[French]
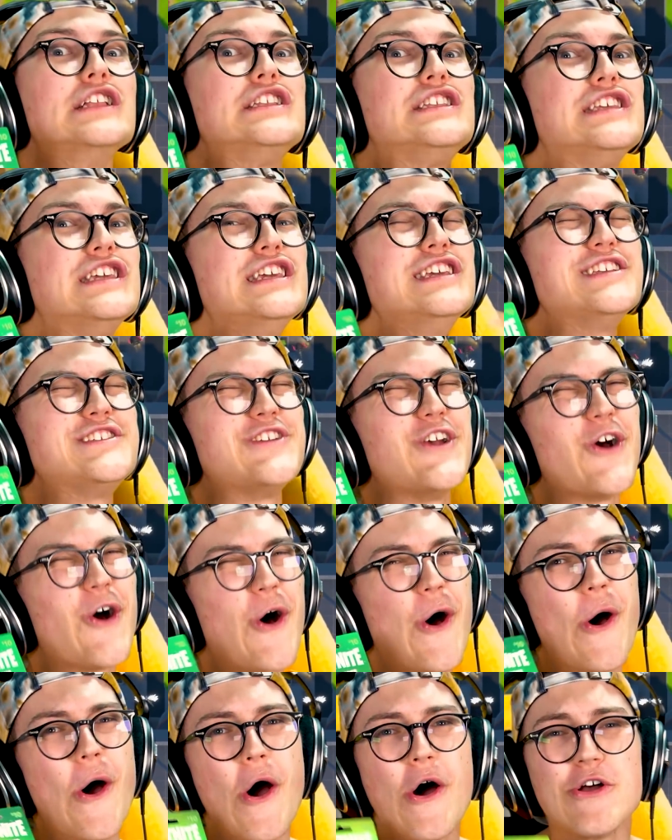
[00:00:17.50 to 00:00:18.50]
10
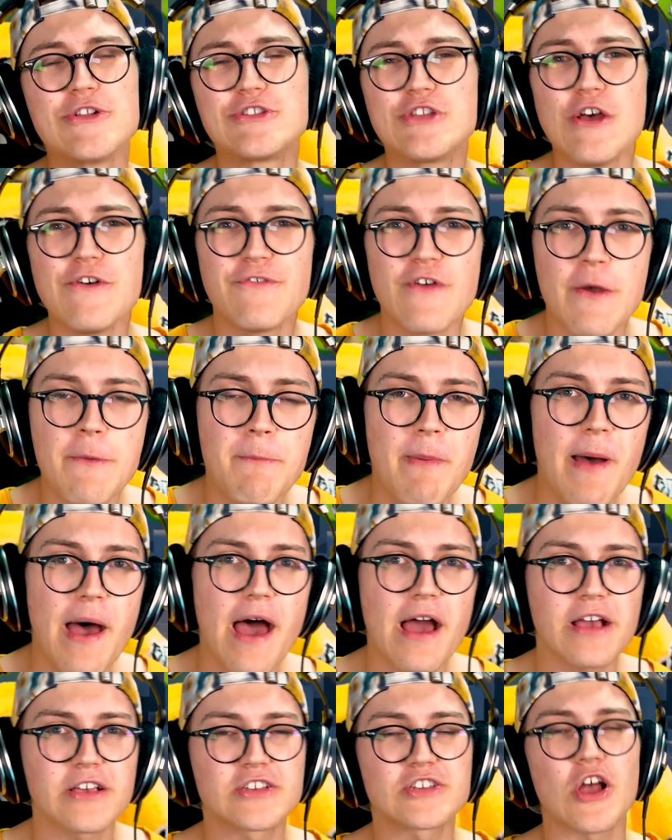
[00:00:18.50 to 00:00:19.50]
euros de
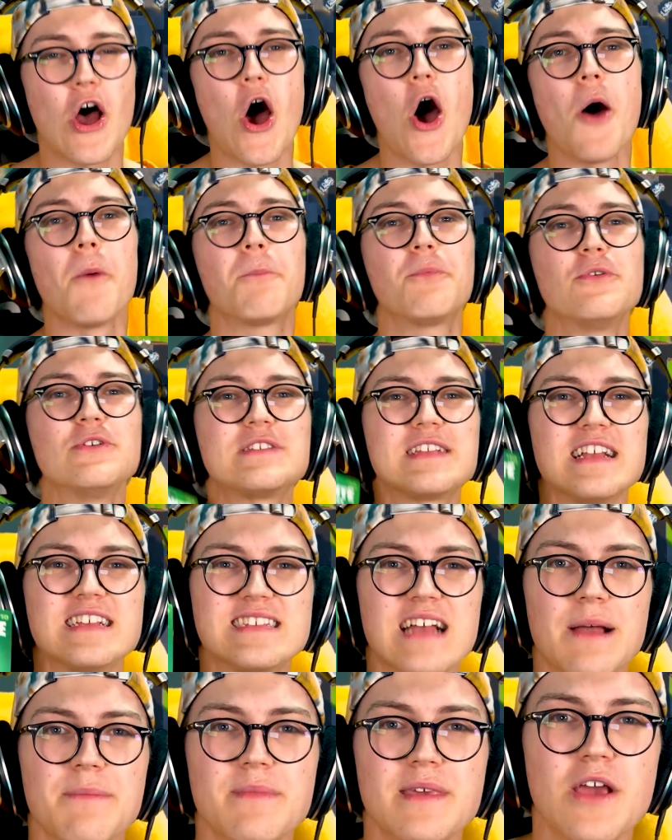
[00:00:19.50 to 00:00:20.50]
V-Bucks. En plus, les
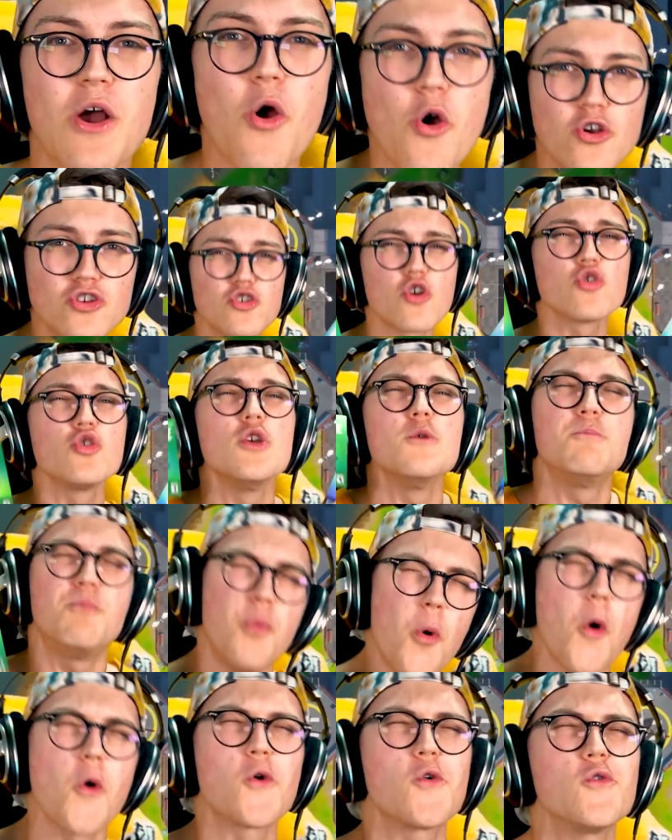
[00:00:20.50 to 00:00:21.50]
amis, aujourd'hui,
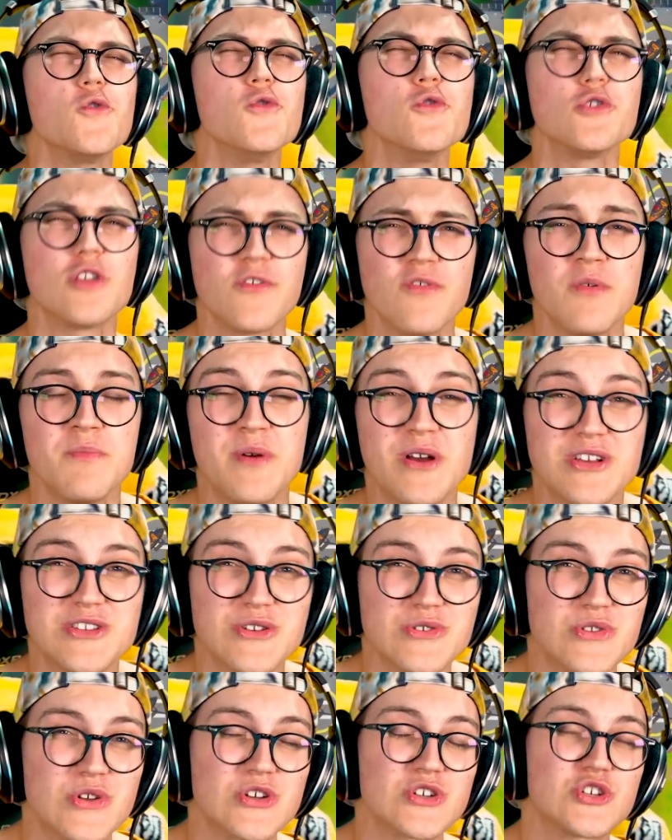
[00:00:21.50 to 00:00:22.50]
beaucoup de V-Bucks
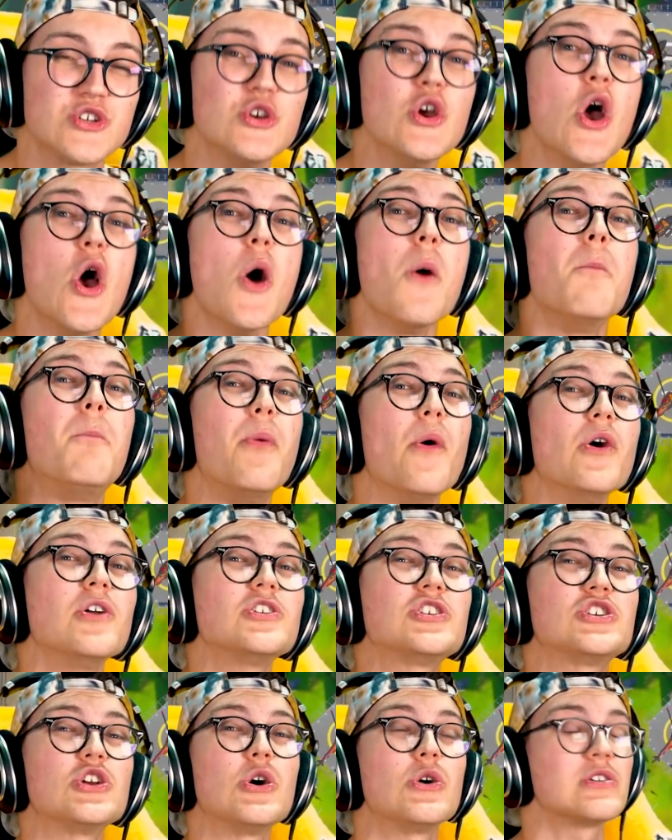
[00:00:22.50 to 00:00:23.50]
sont en jeu. Bonne
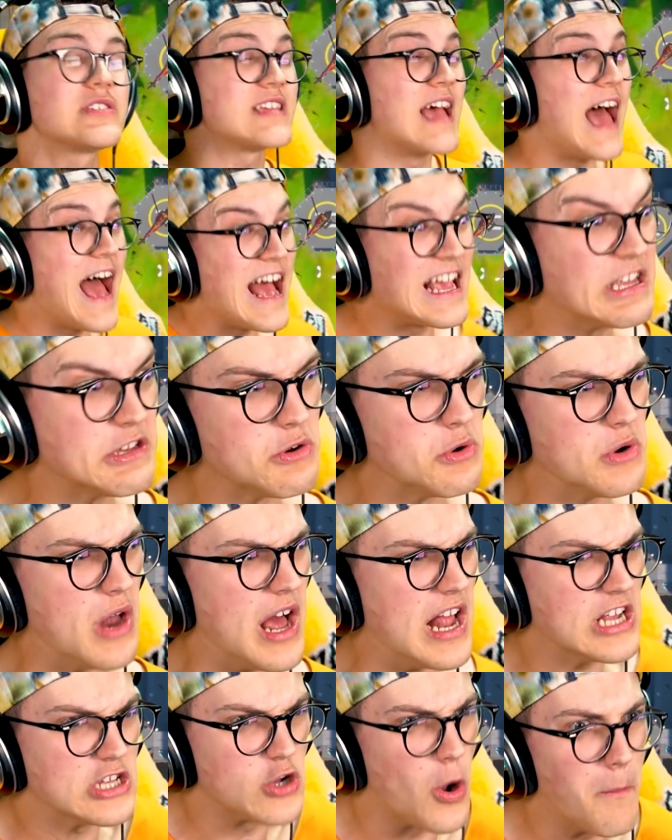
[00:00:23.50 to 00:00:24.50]
chance, elles sont là,
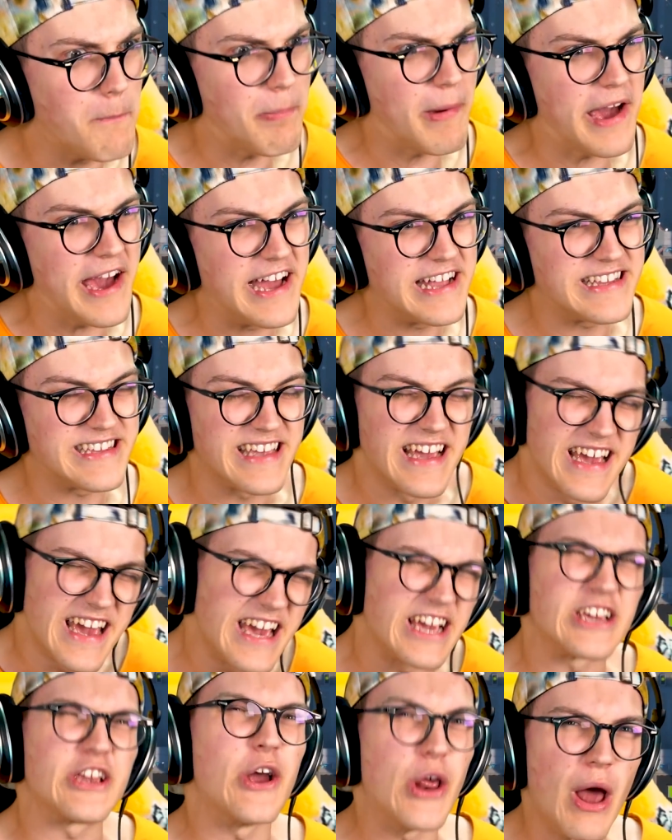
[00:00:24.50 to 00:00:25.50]
elles sont prêtes
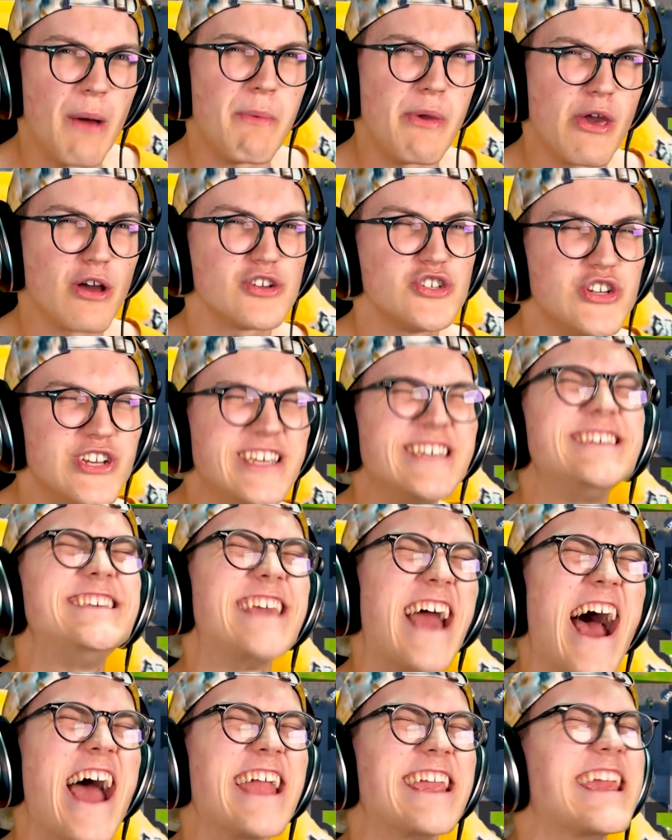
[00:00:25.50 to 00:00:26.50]
et que la meilleure Julie
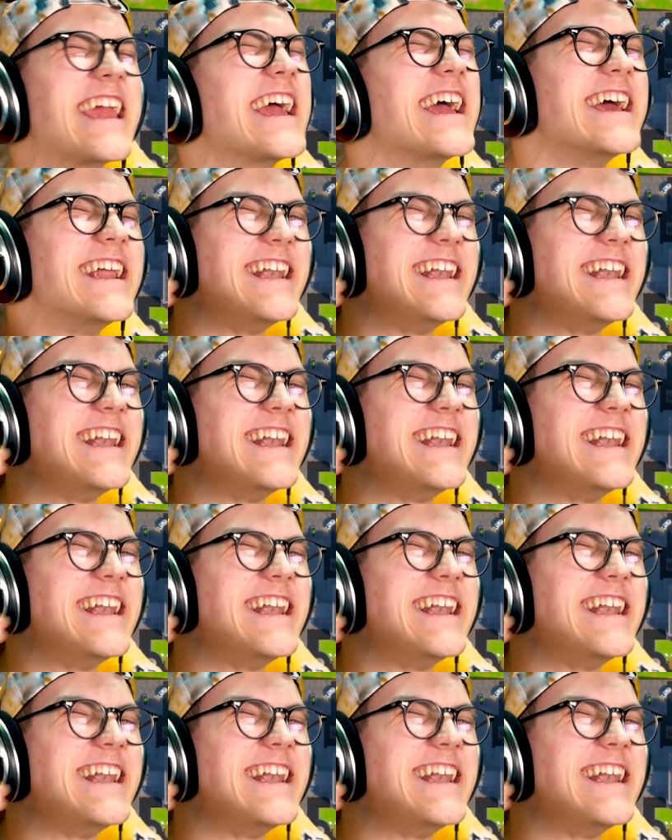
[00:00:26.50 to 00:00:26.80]
gagne